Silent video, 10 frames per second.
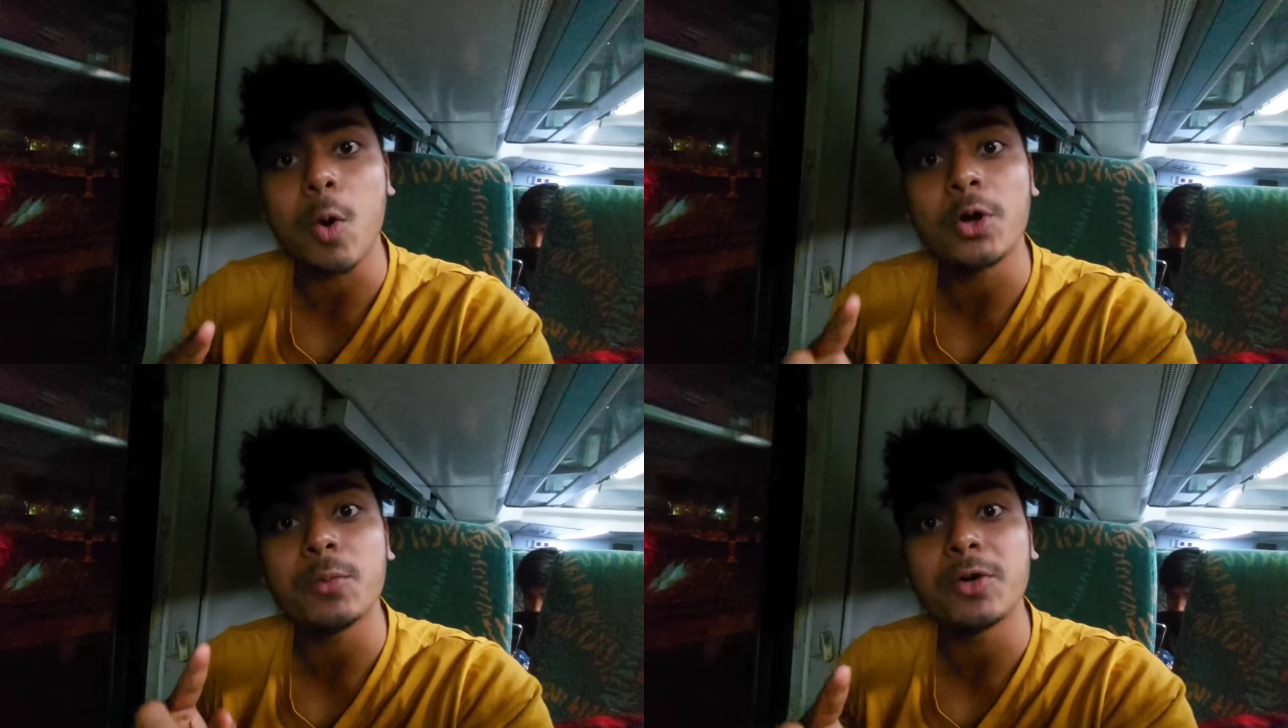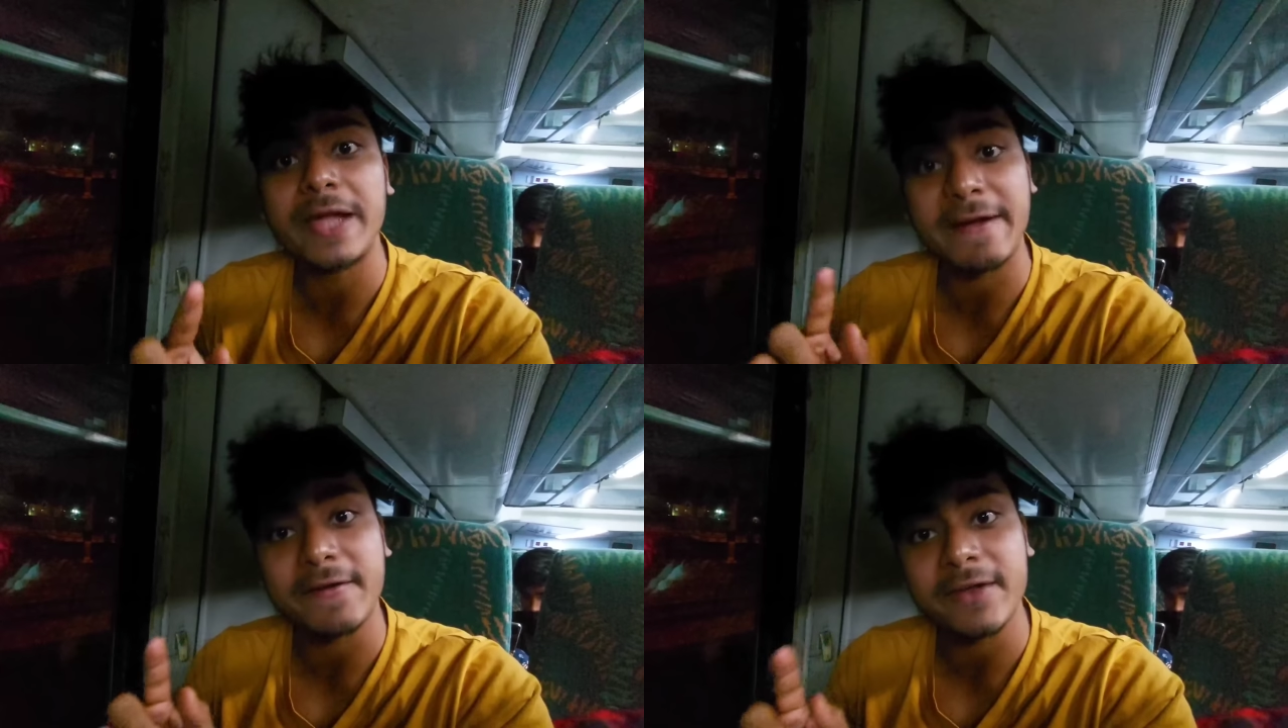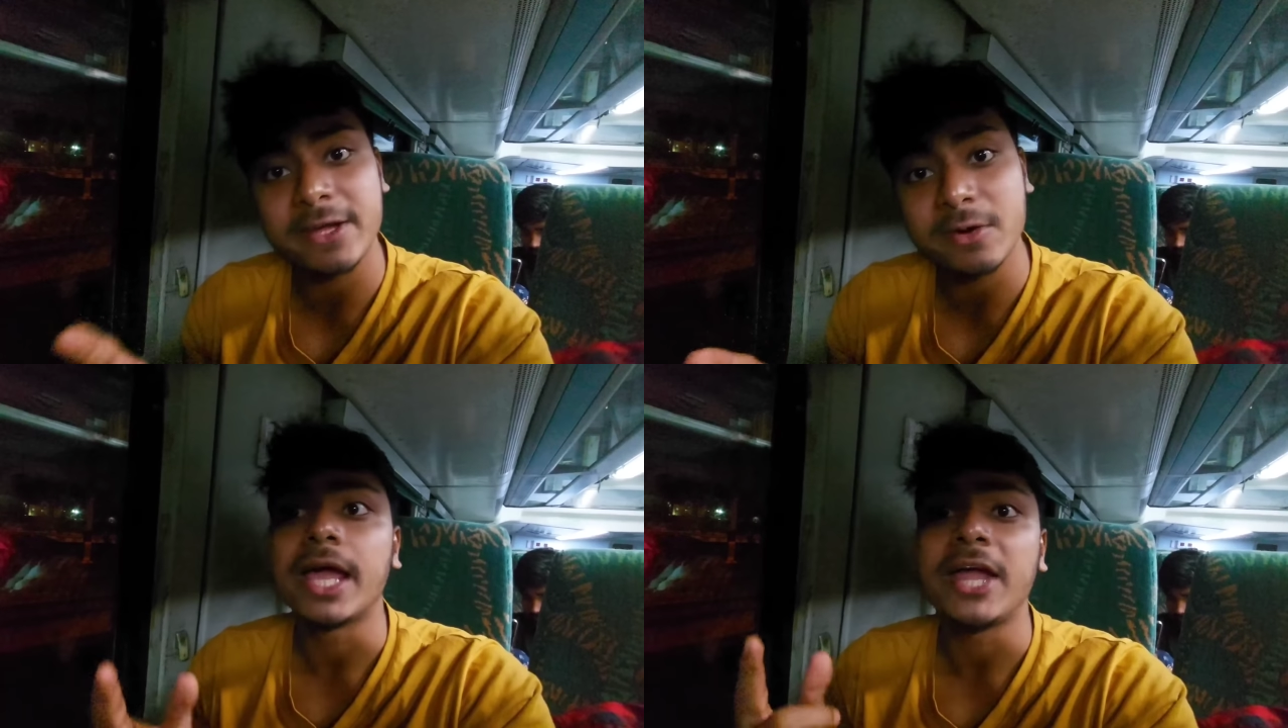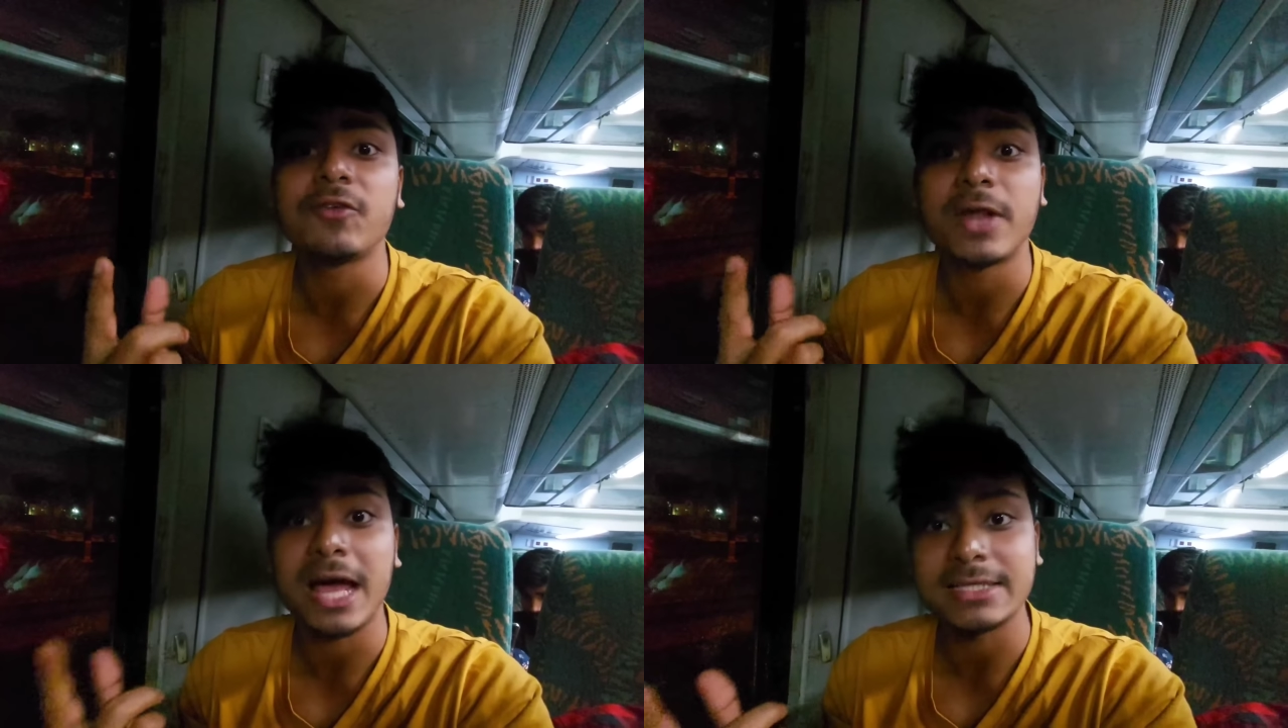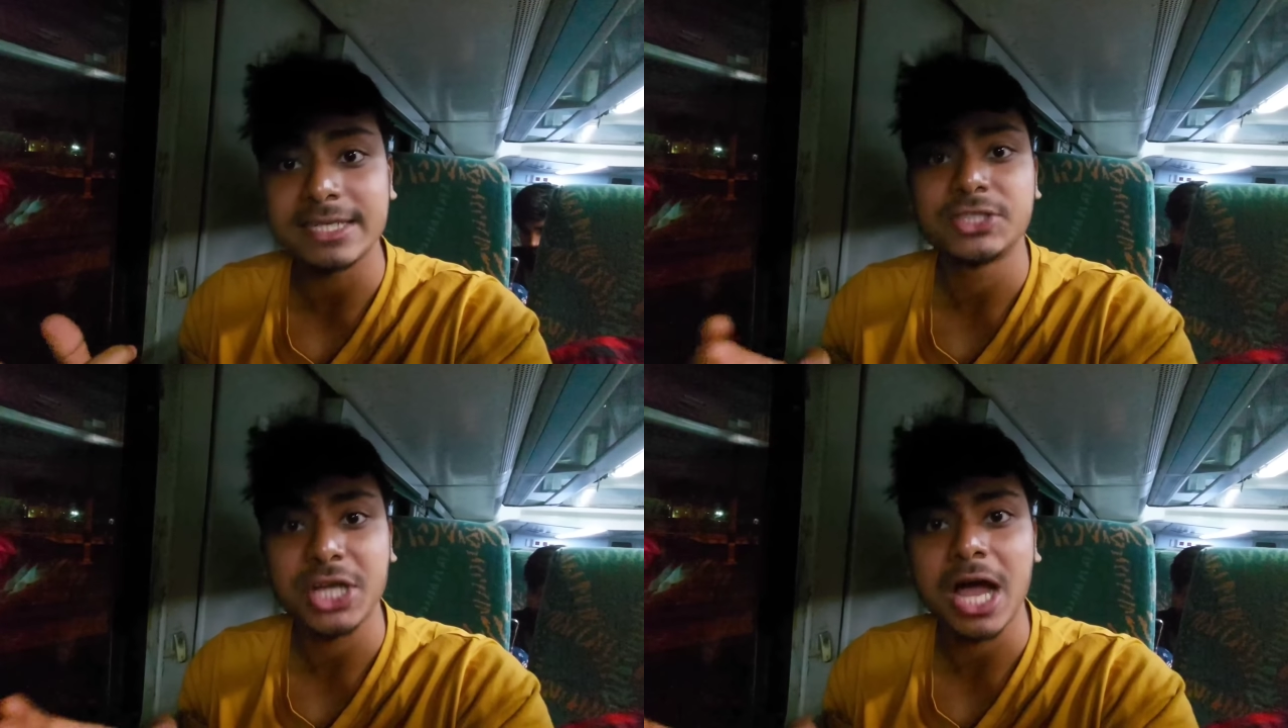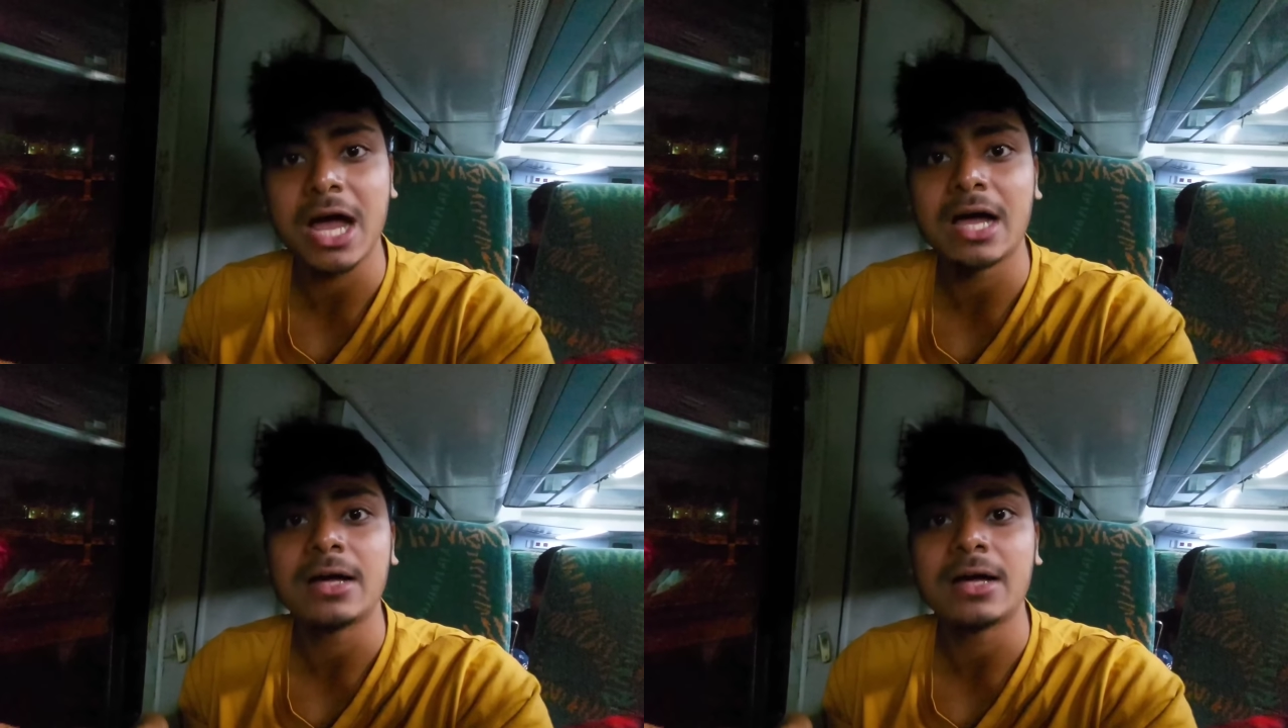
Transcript: অনবোর্ড ক্যাটারিং এই ট্রেনে আছে চা